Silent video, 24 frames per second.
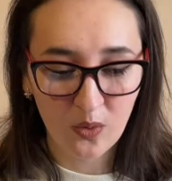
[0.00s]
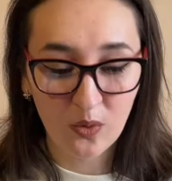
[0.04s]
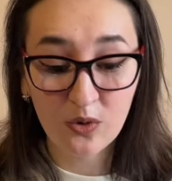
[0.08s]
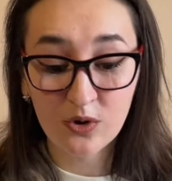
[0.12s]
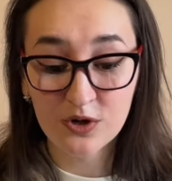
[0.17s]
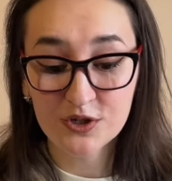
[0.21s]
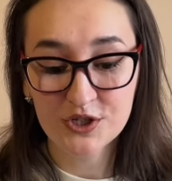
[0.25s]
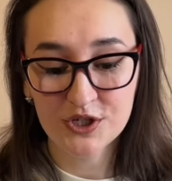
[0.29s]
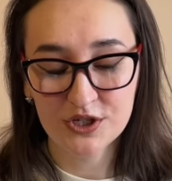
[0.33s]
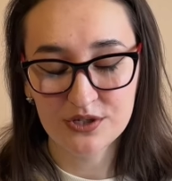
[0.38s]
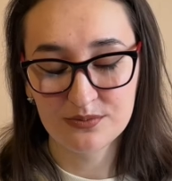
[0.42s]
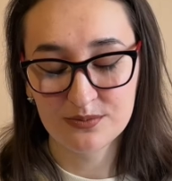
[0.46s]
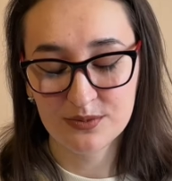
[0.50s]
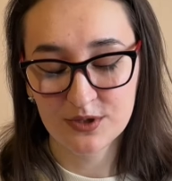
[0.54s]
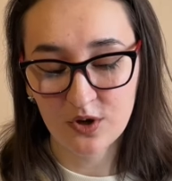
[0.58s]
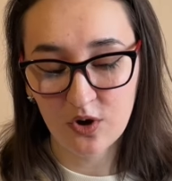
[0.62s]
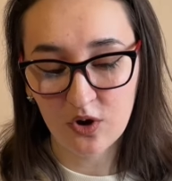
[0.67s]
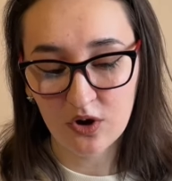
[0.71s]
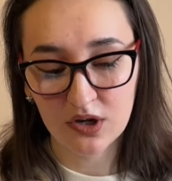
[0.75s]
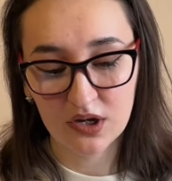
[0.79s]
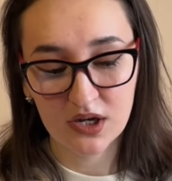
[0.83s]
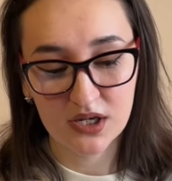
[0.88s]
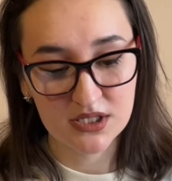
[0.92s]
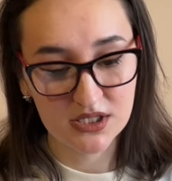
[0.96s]
Очень
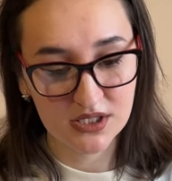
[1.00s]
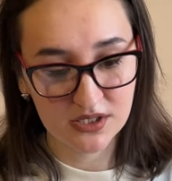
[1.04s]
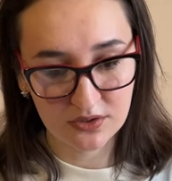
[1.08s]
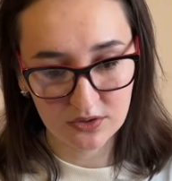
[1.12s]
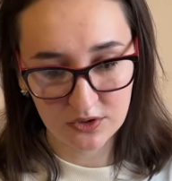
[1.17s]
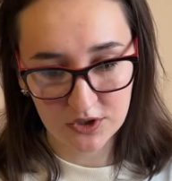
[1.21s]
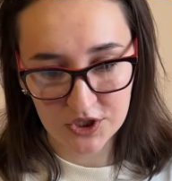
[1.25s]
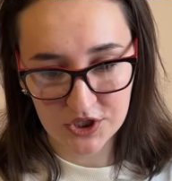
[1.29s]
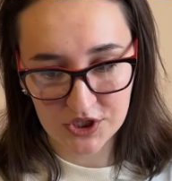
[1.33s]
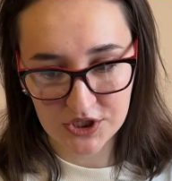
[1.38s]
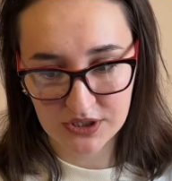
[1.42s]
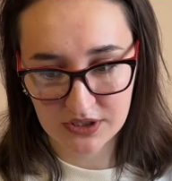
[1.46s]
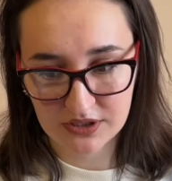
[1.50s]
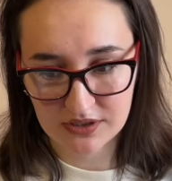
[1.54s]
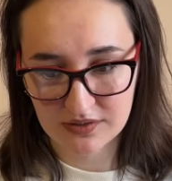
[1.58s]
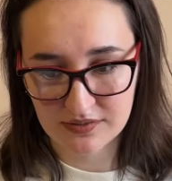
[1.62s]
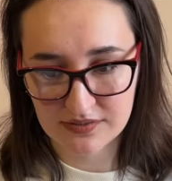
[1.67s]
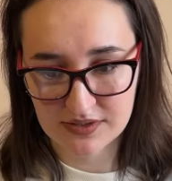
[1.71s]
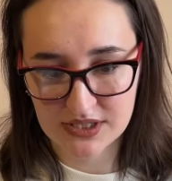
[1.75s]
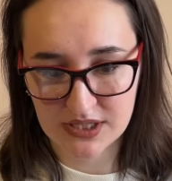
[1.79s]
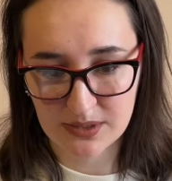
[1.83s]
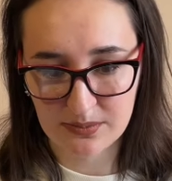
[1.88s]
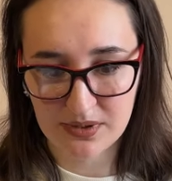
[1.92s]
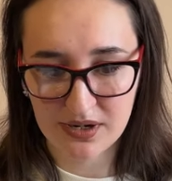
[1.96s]
много источников
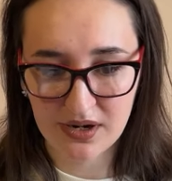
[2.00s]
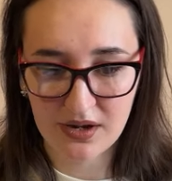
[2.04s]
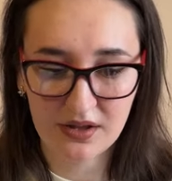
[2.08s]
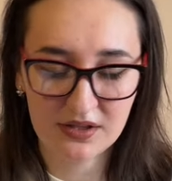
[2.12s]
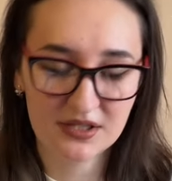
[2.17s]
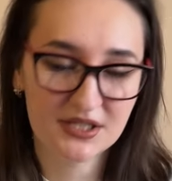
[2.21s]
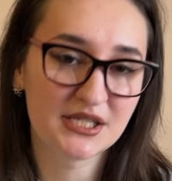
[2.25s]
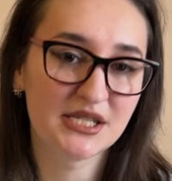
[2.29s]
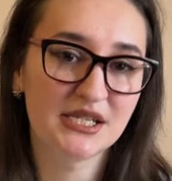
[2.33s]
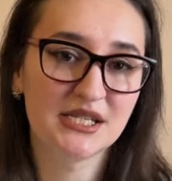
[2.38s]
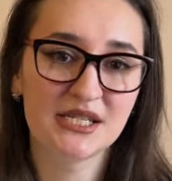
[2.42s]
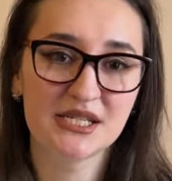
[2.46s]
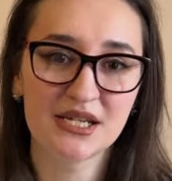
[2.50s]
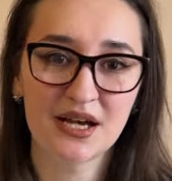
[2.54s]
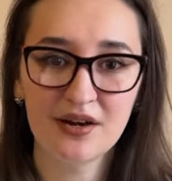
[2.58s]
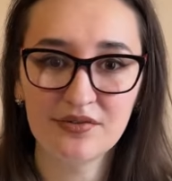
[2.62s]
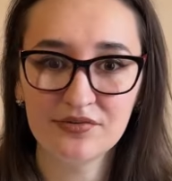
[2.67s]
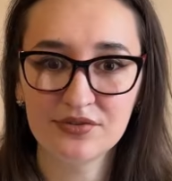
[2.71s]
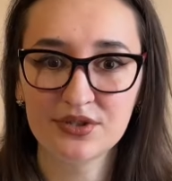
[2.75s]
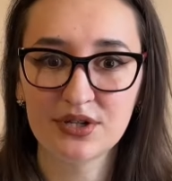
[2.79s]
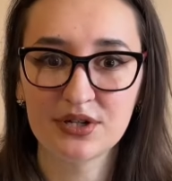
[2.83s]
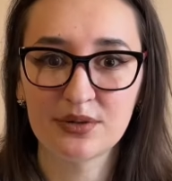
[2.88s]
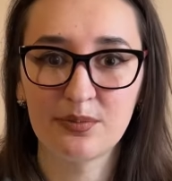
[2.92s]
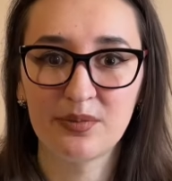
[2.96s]
собрал здесь
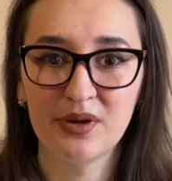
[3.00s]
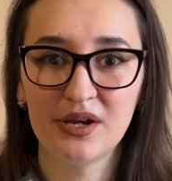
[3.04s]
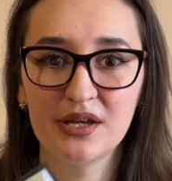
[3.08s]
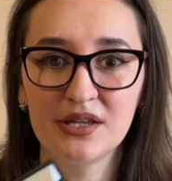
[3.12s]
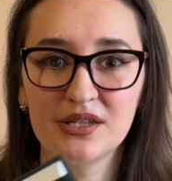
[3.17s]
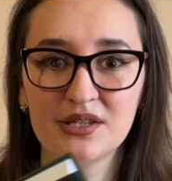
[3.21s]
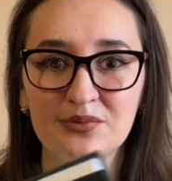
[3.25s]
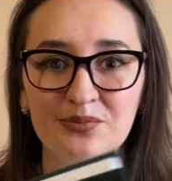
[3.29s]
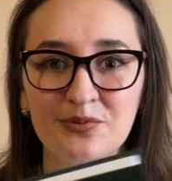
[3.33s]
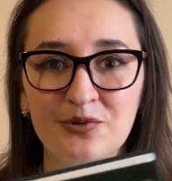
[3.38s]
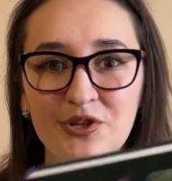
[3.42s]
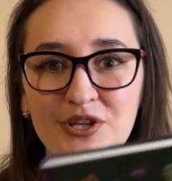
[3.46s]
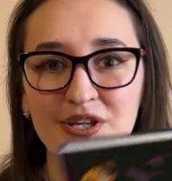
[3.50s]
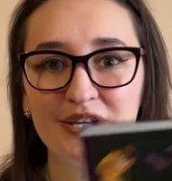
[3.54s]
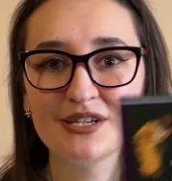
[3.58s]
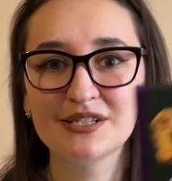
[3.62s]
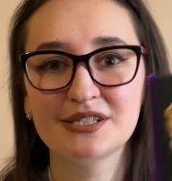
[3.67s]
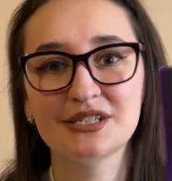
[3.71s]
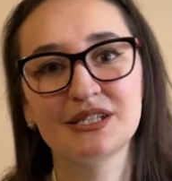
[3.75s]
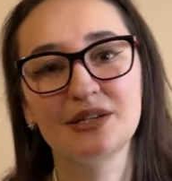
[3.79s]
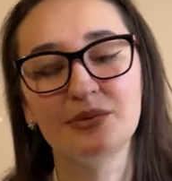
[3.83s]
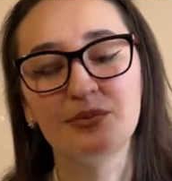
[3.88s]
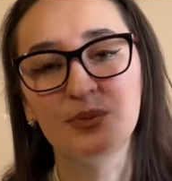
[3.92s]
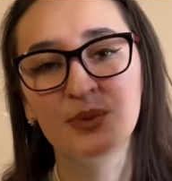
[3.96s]
автор, поэтому
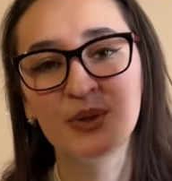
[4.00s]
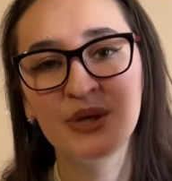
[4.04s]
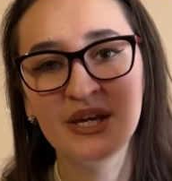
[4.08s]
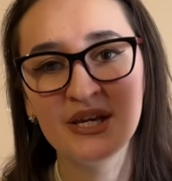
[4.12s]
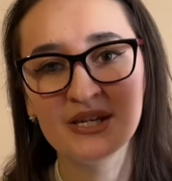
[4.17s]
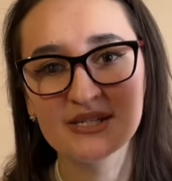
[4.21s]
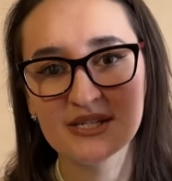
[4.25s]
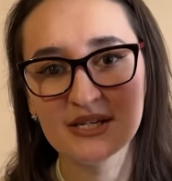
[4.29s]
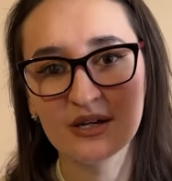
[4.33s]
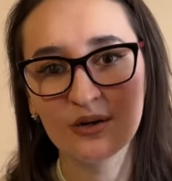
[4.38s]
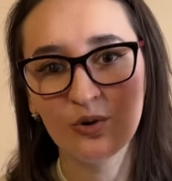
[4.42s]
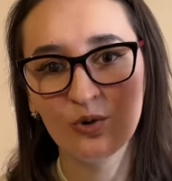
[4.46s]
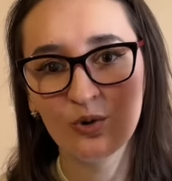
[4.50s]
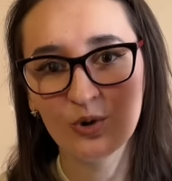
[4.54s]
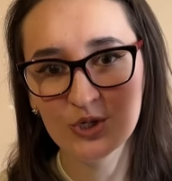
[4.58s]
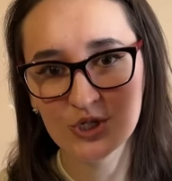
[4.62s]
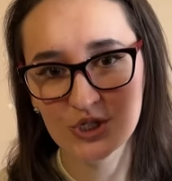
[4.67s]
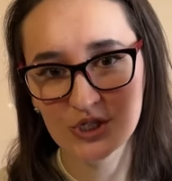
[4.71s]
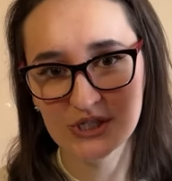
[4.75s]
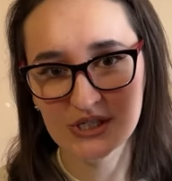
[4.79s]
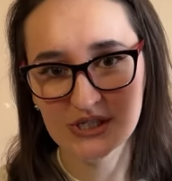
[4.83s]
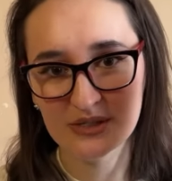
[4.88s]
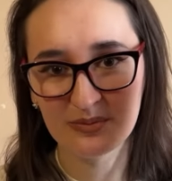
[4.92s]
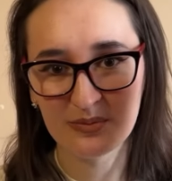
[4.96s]
если мне
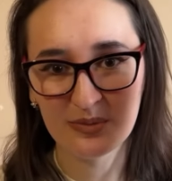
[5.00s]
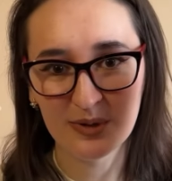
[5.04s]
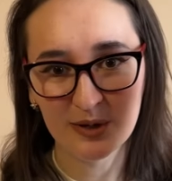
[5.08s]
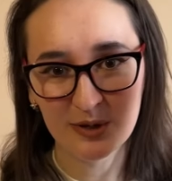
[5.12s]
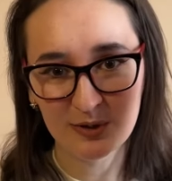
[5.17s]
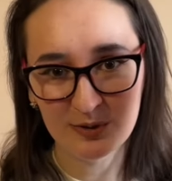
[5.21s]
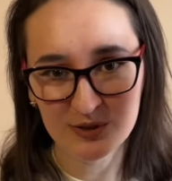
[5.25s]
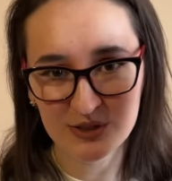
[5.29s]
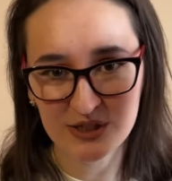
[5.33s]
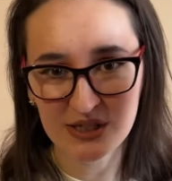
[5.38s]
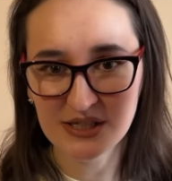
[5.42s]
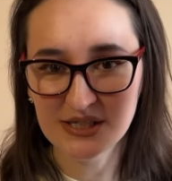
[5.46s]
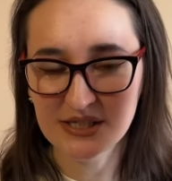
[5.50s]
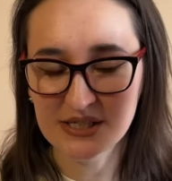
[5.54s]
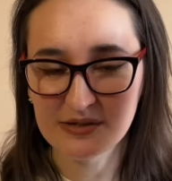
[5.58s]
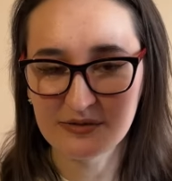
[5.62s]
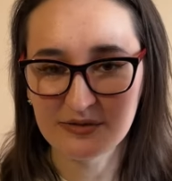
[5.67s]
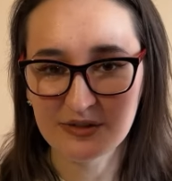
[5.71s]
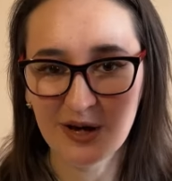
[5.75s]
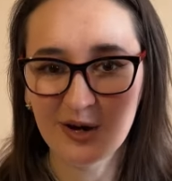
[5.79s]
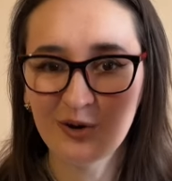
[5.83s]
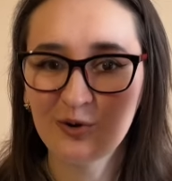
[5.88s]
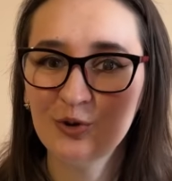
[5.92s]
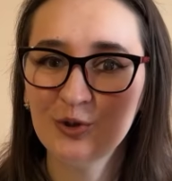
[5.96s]
захочется погрузиться в
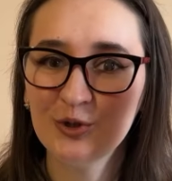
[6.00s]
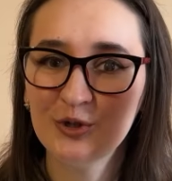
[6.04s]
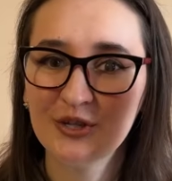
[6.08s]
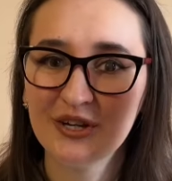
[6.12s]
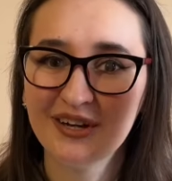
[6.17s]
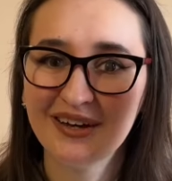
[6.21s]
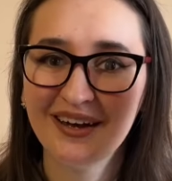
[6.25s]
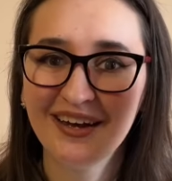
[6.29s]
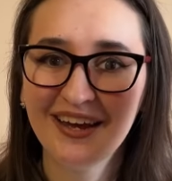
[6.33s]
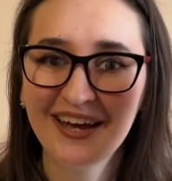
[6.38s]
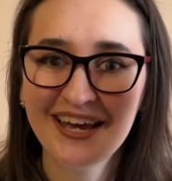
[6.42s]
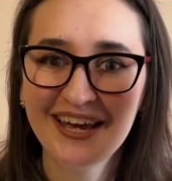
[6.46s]
какую-то